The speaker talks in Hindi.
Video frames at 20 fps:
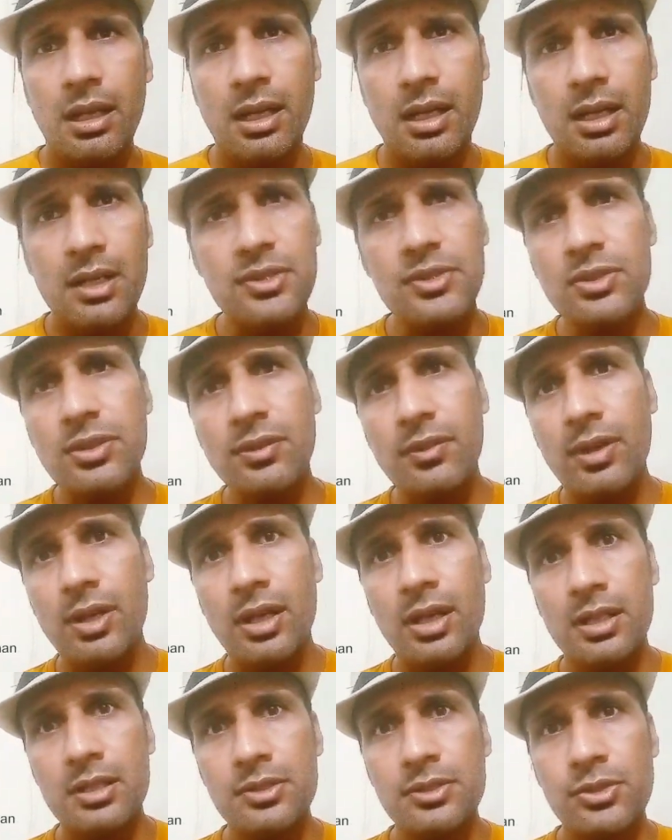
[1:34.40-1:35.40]
हर
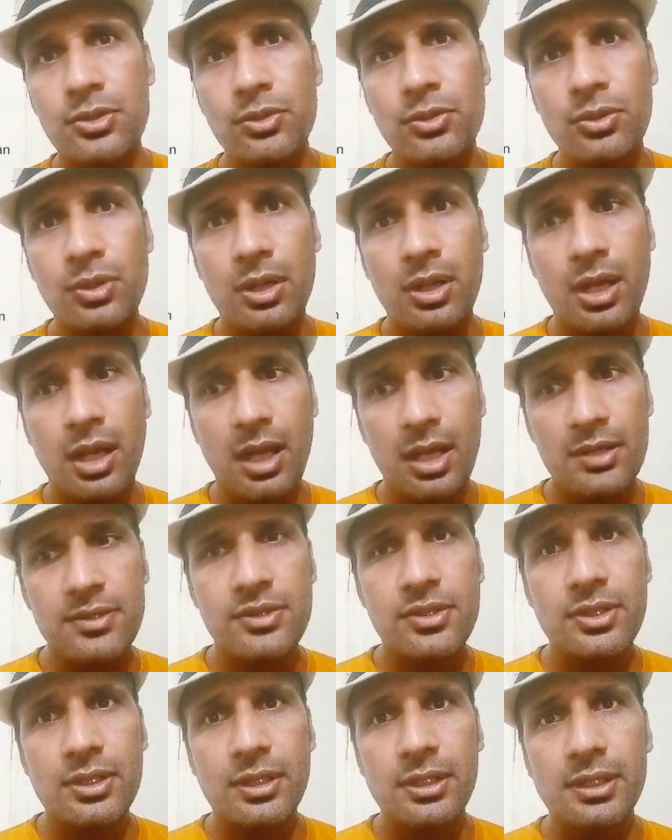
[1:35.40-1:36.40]
सवाल जो
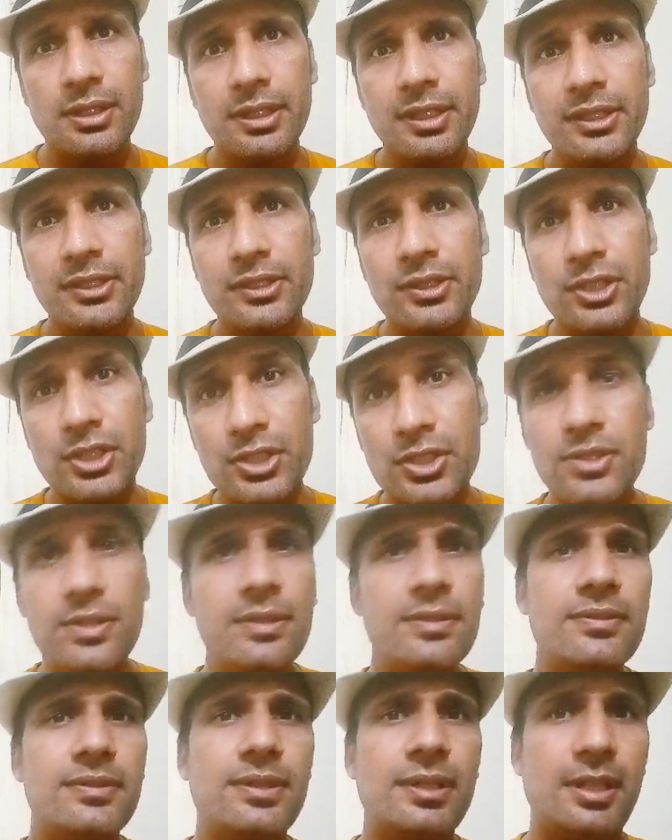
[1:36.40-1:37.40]
आजकल के
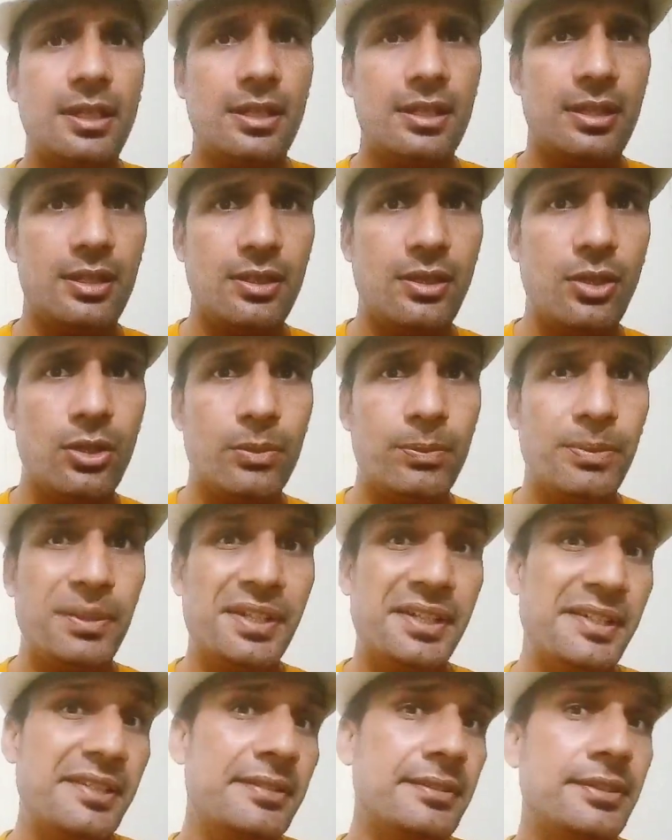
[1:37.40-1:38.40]
टीचर्स के और
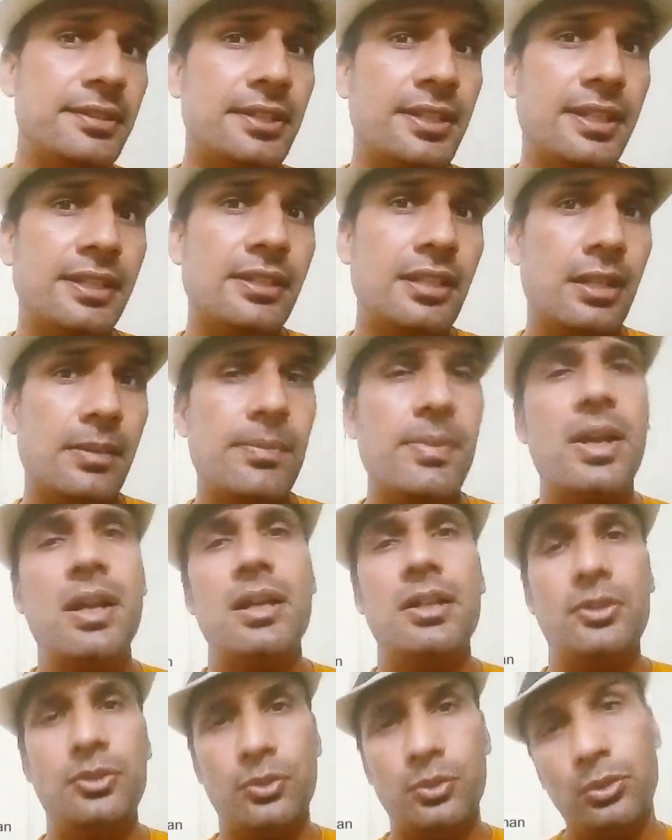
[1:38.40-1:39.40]
पेरेंट्स के
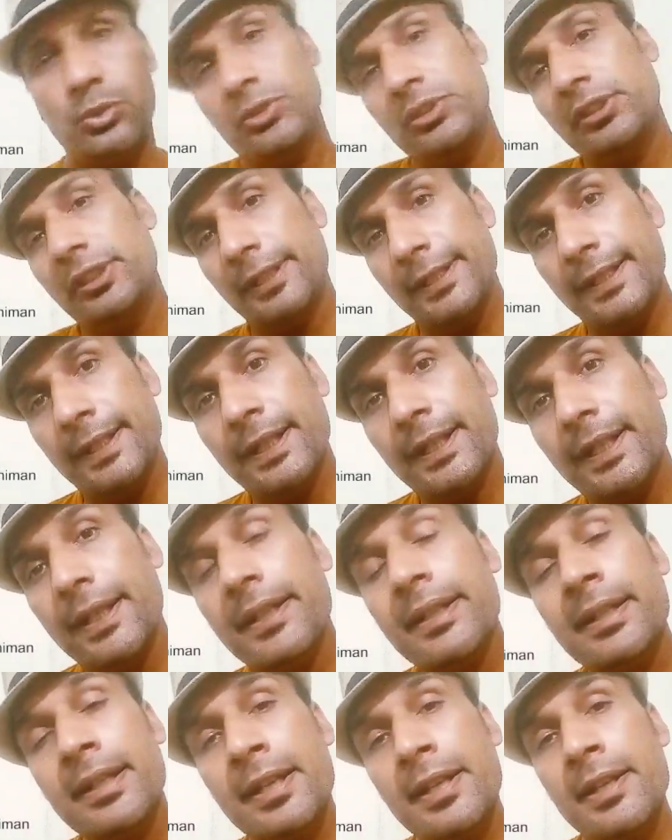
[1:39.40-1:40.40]
दरमियान उठते हैं
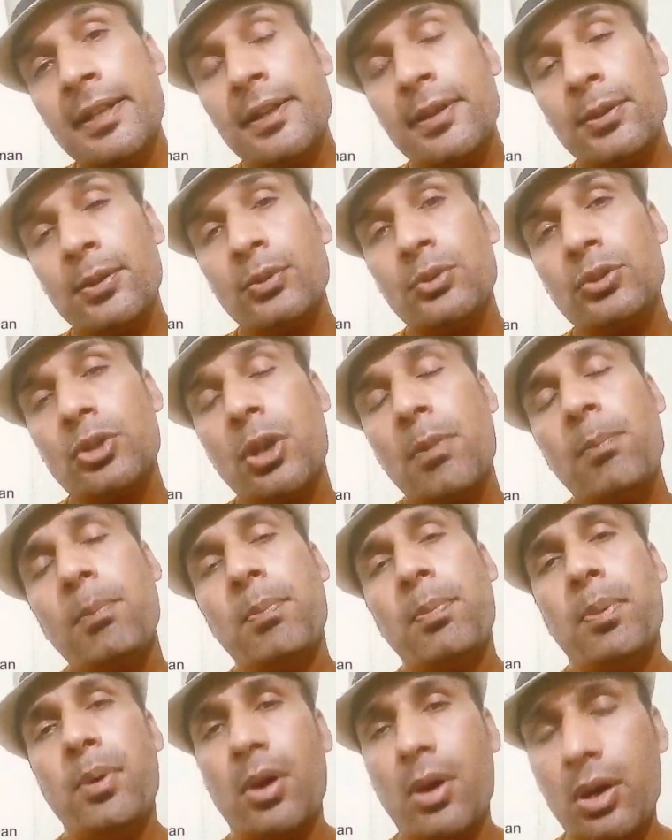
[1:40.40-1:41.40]
उनका
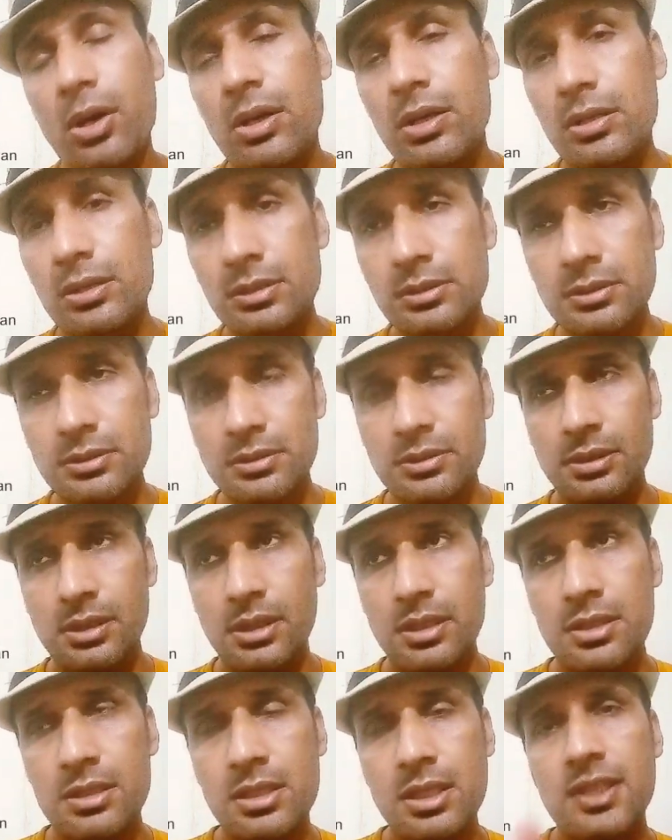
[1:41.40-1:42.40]
बहुत
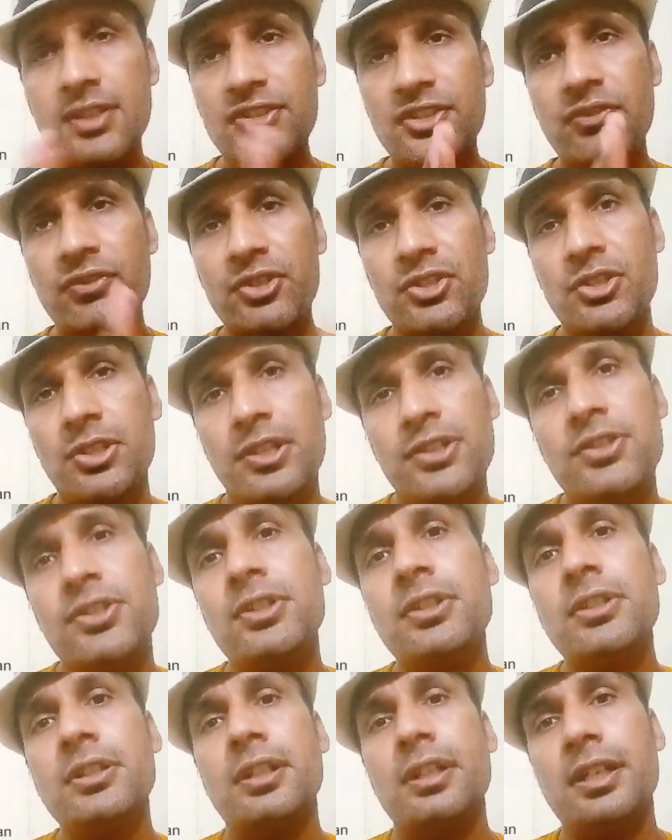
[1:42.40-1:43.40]
अच्छे से
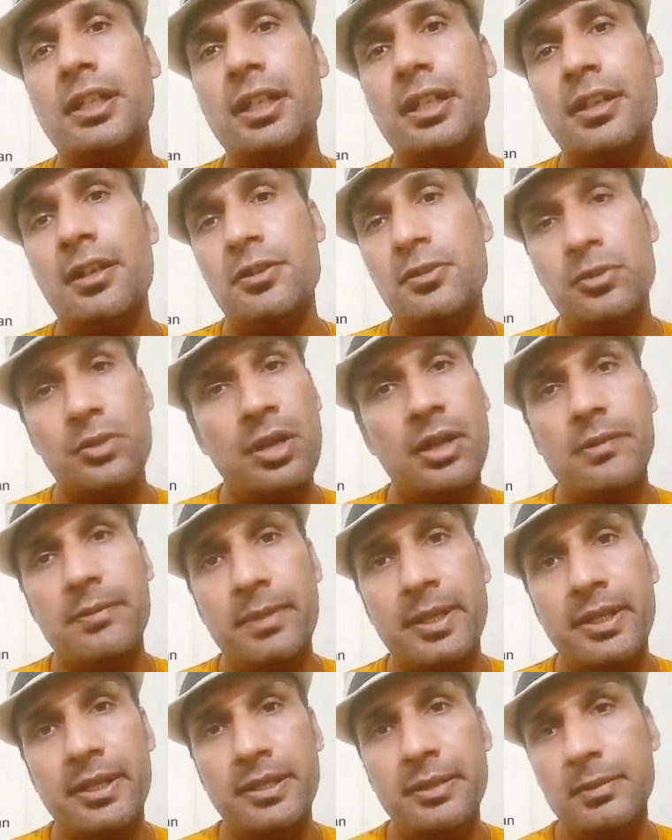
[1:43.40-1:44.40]
विश्लेषण करके अनुराग
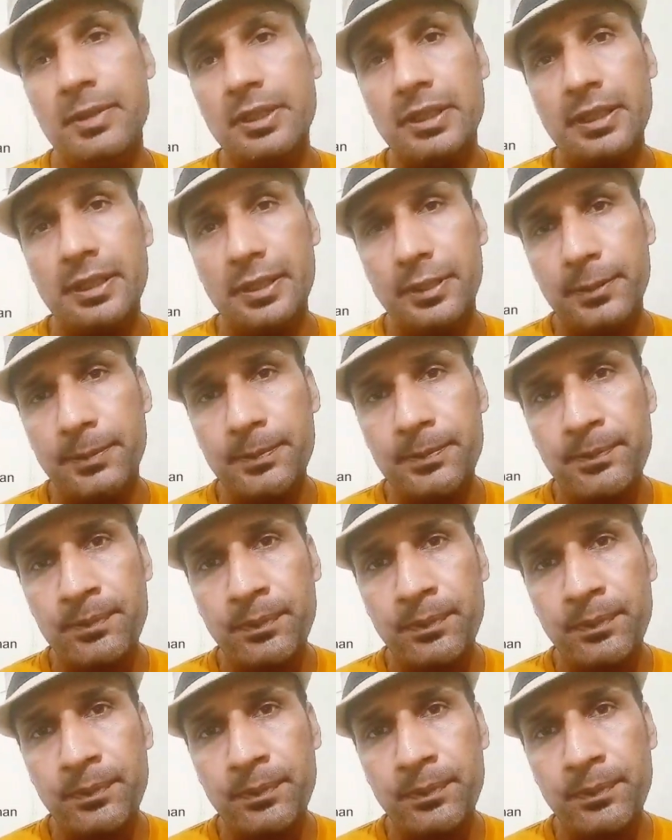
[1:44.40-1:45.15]
भाई ने बताया